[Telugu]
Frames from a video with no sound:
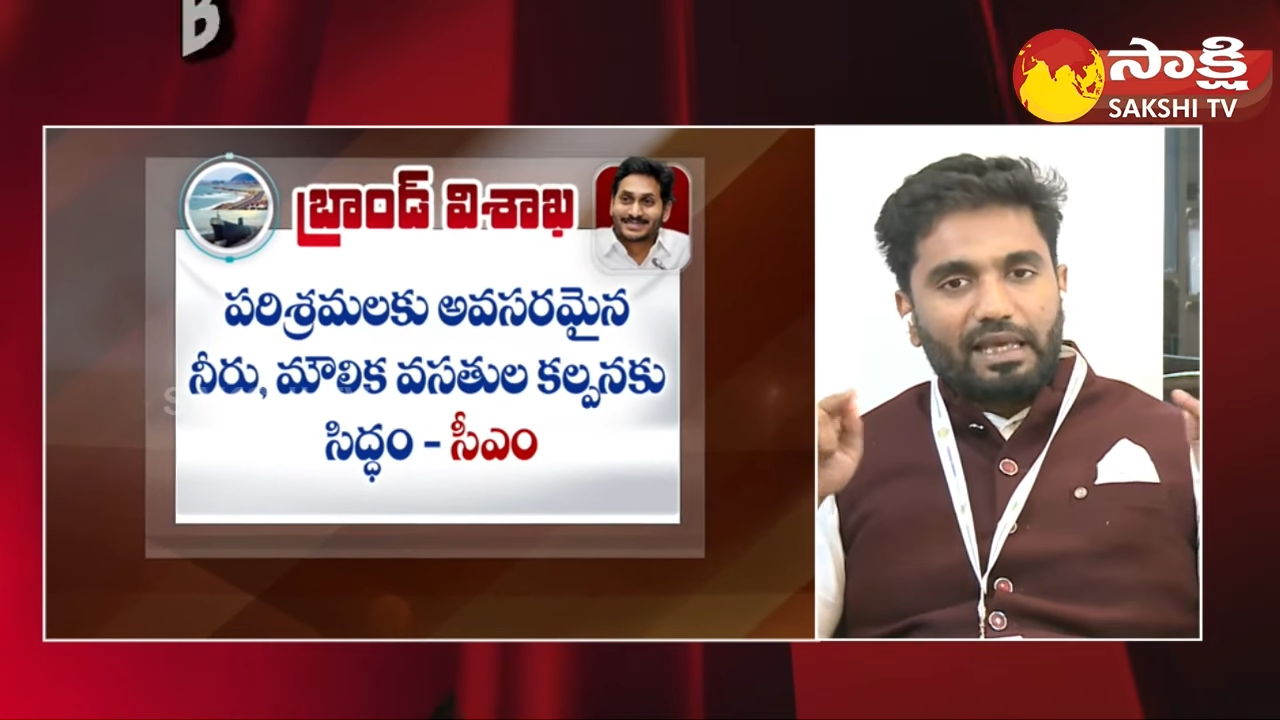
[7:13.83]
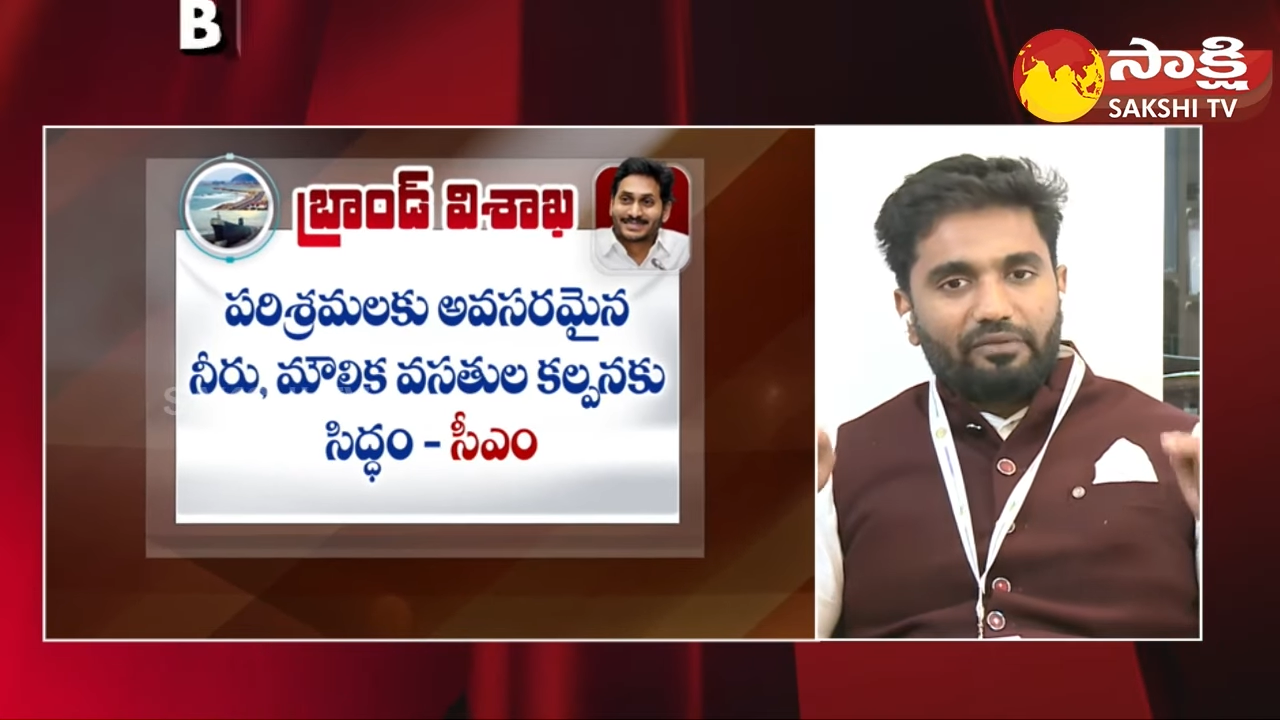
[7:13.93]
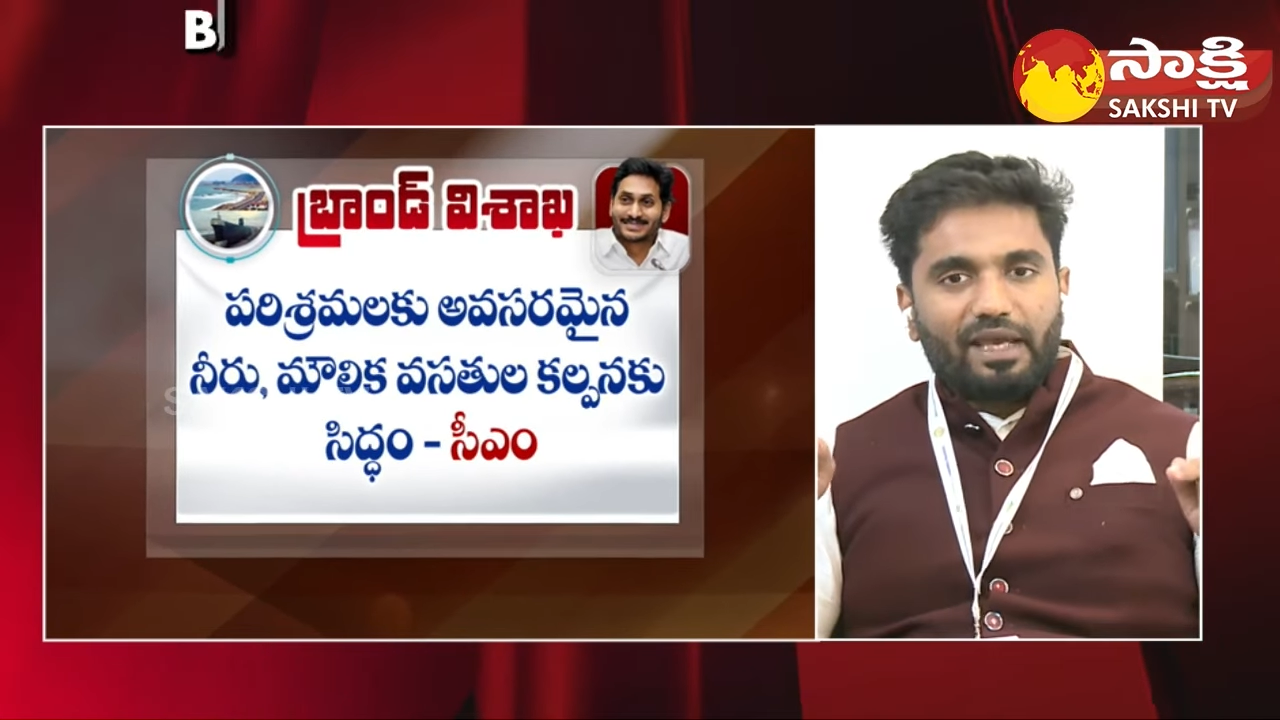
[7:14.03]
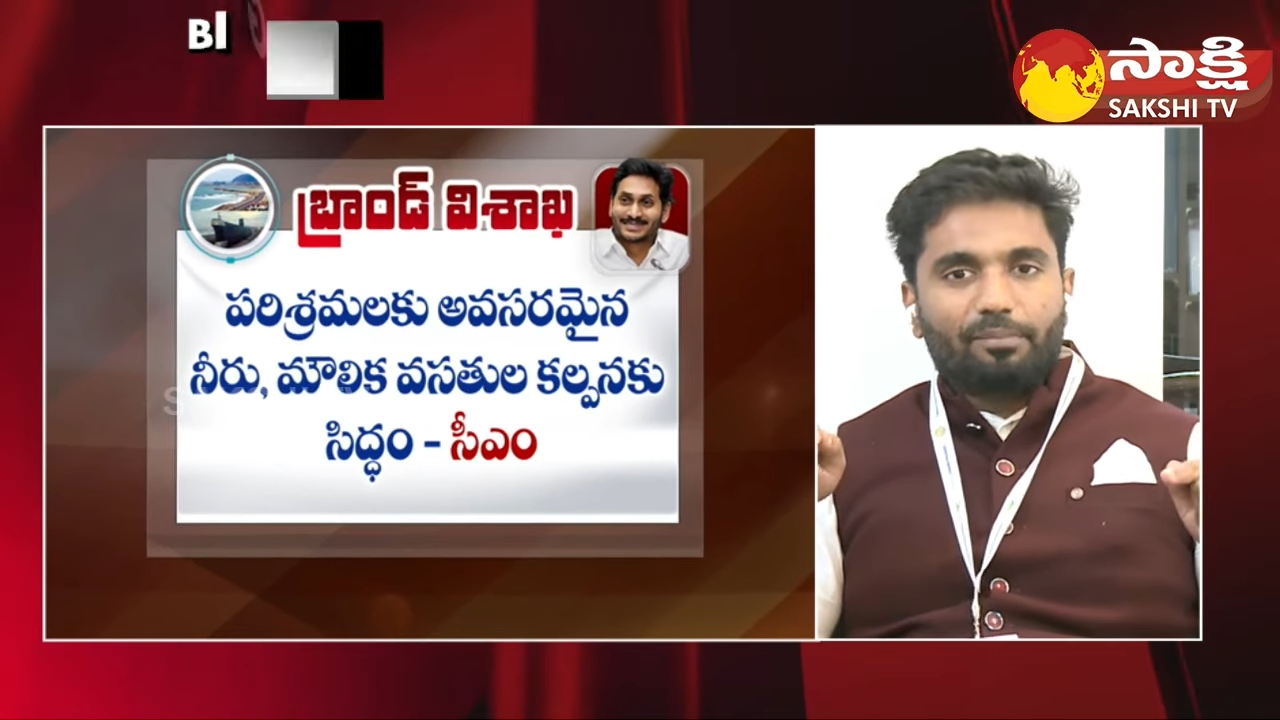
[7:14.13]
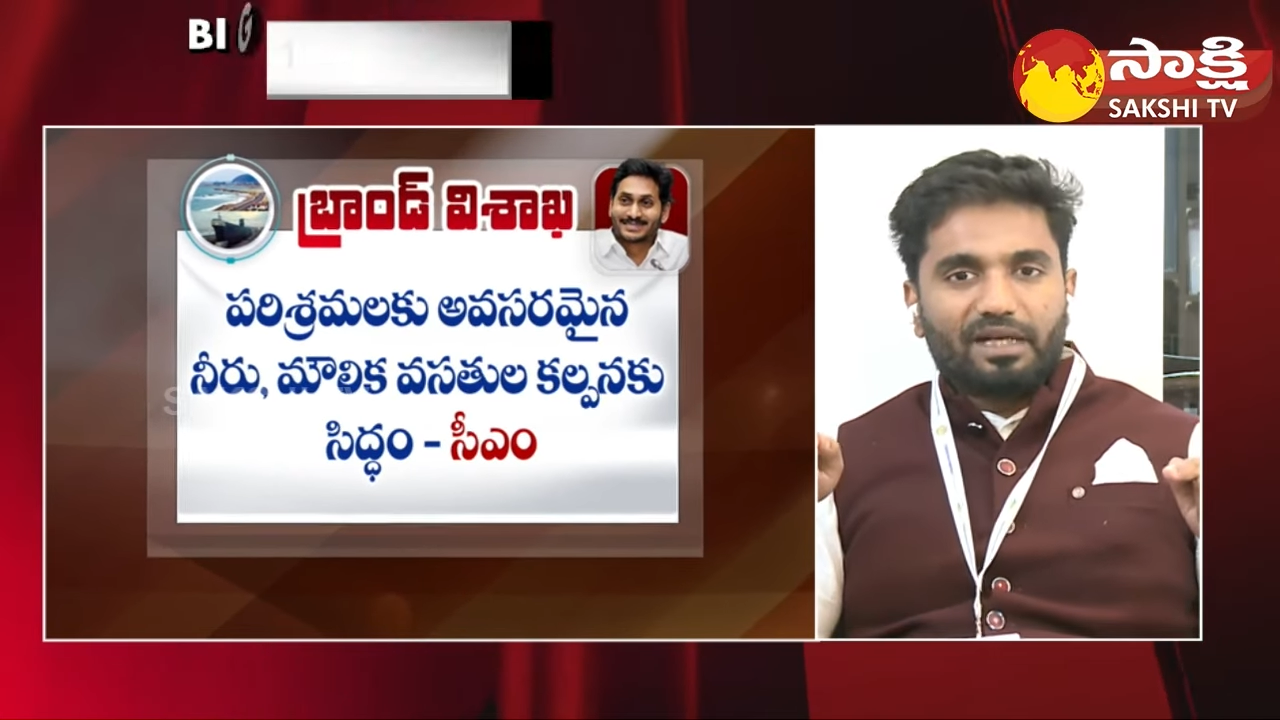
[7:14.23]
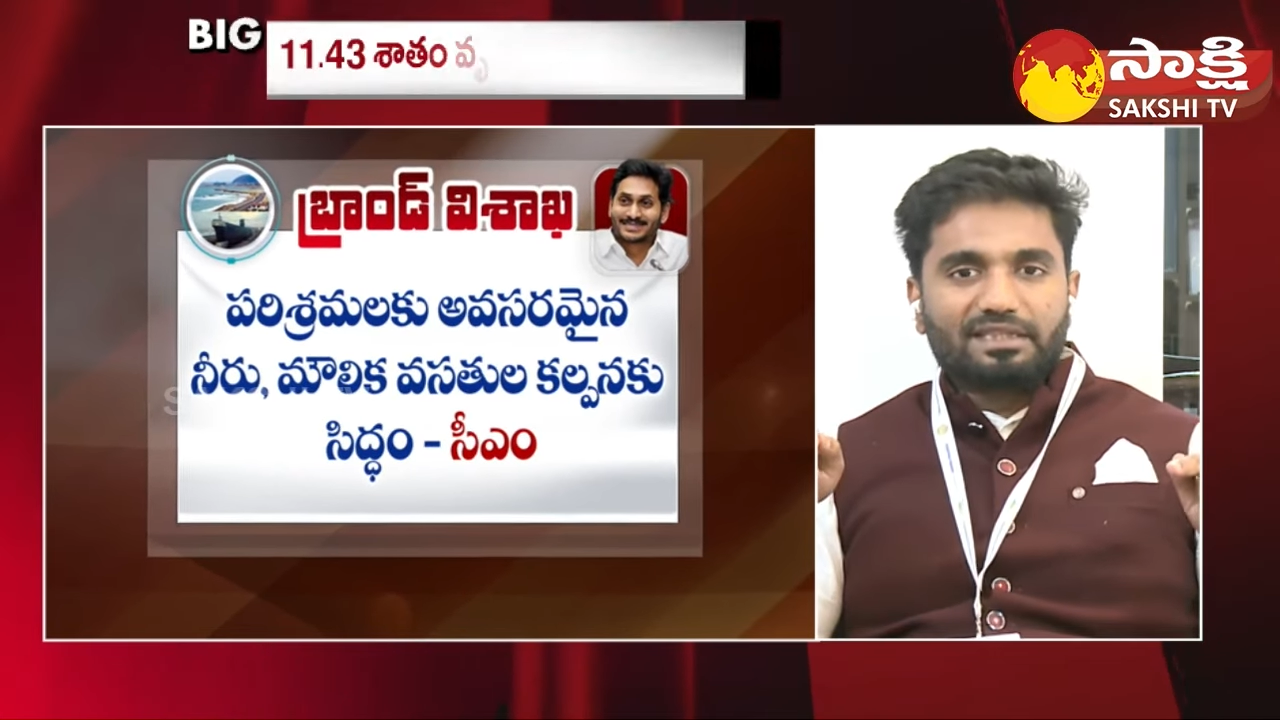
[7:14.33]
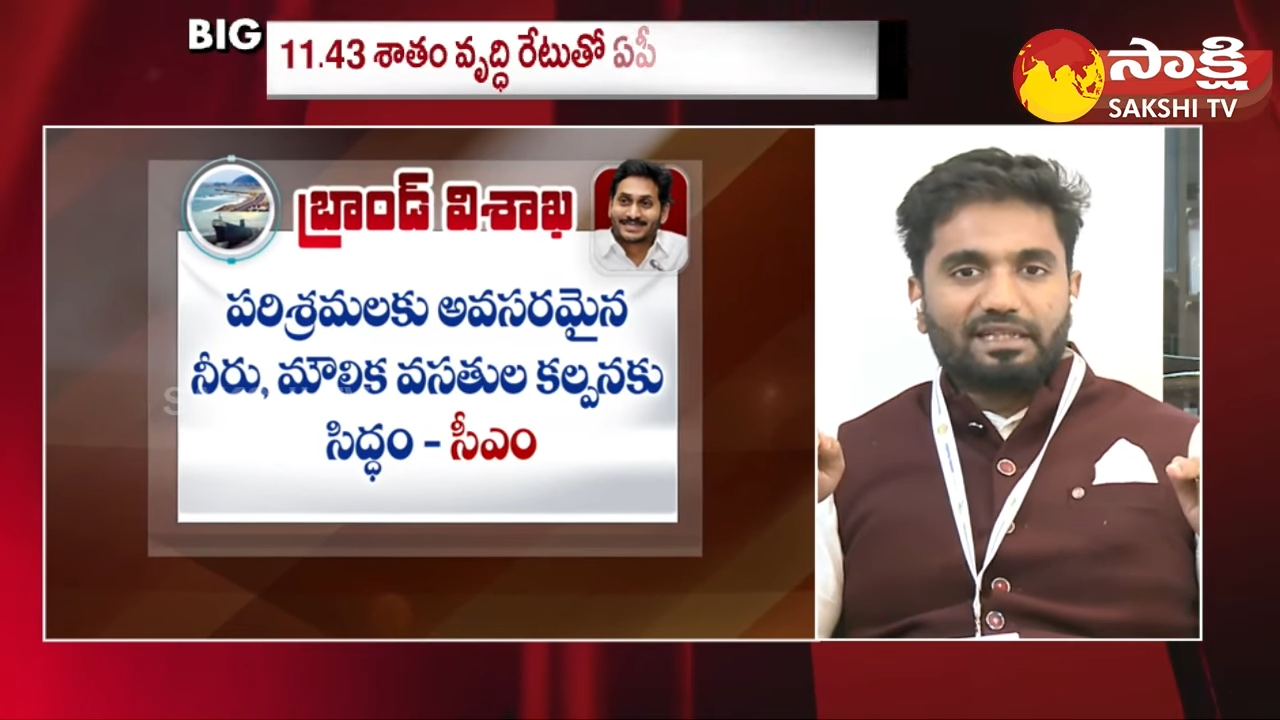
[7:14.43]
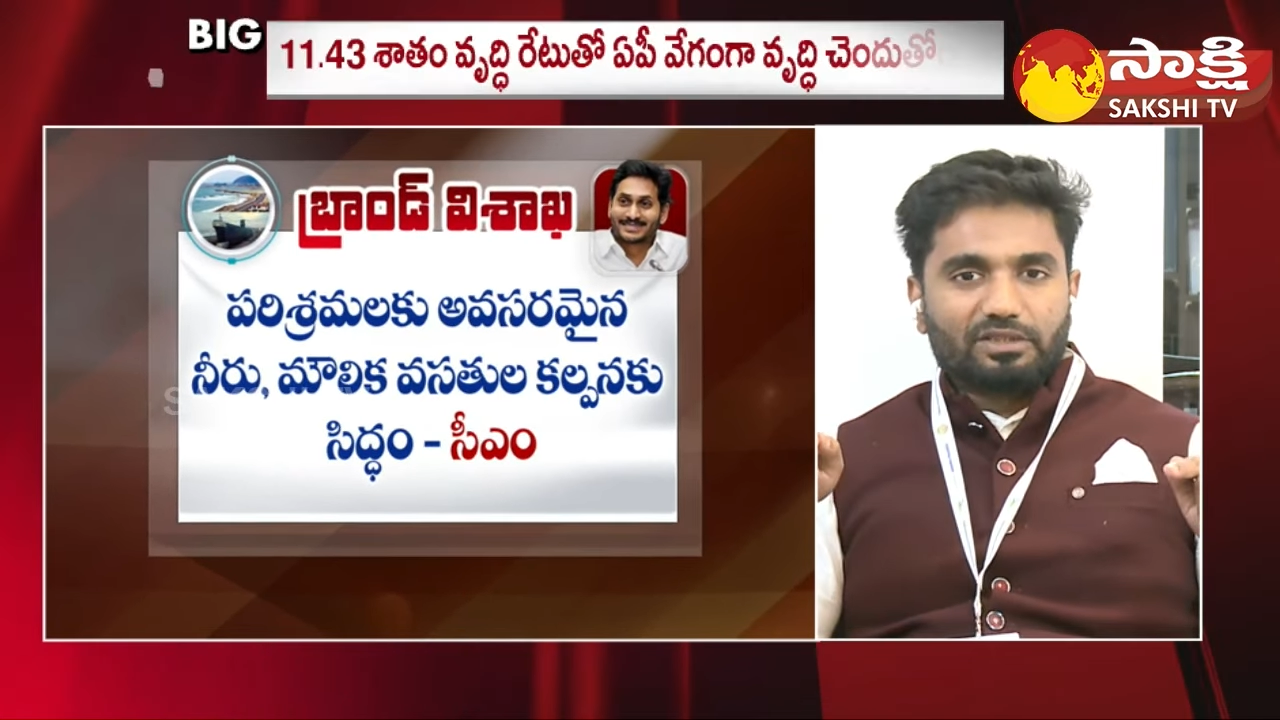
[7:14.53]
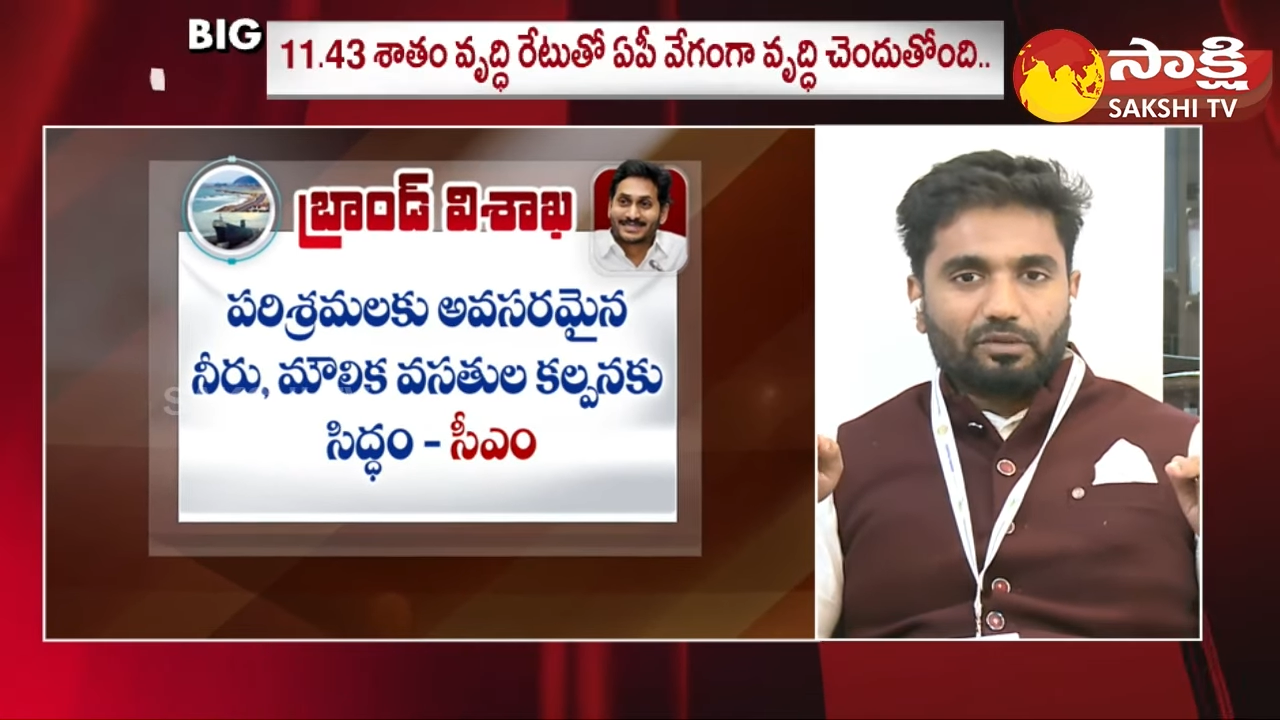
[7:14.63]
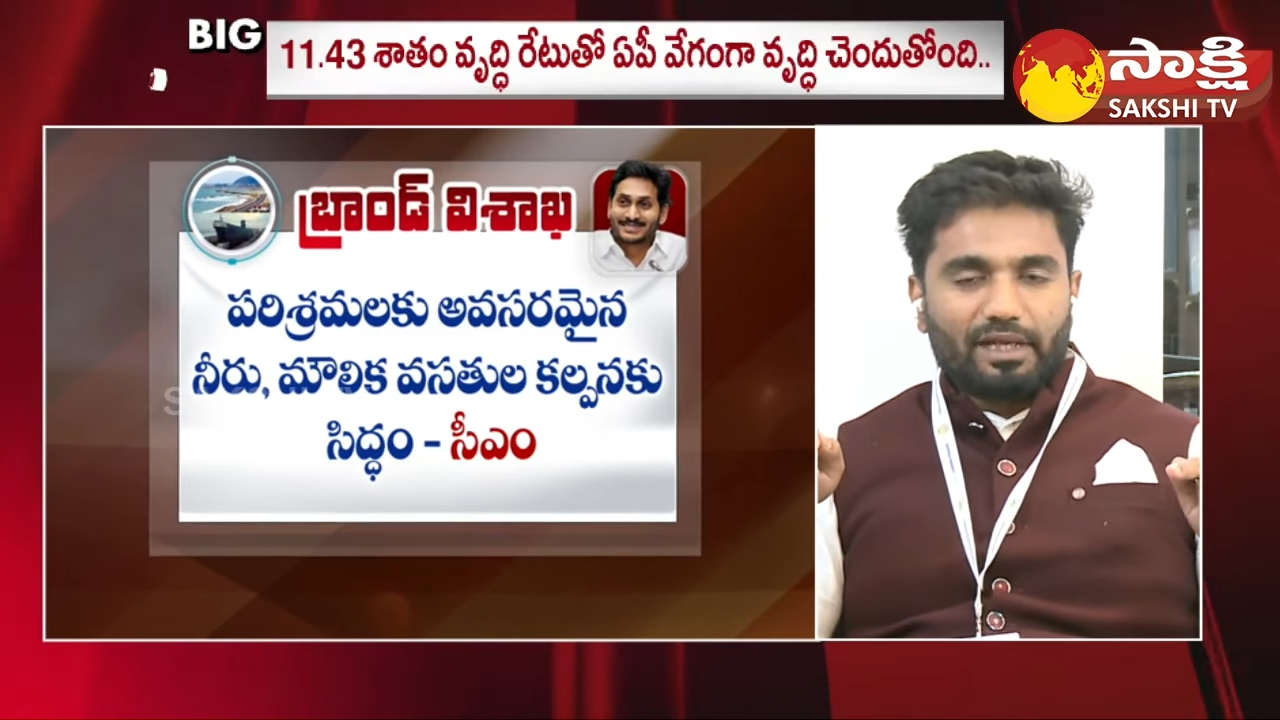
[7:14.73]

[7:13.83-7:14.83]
ఇవే బడ్జెట్స్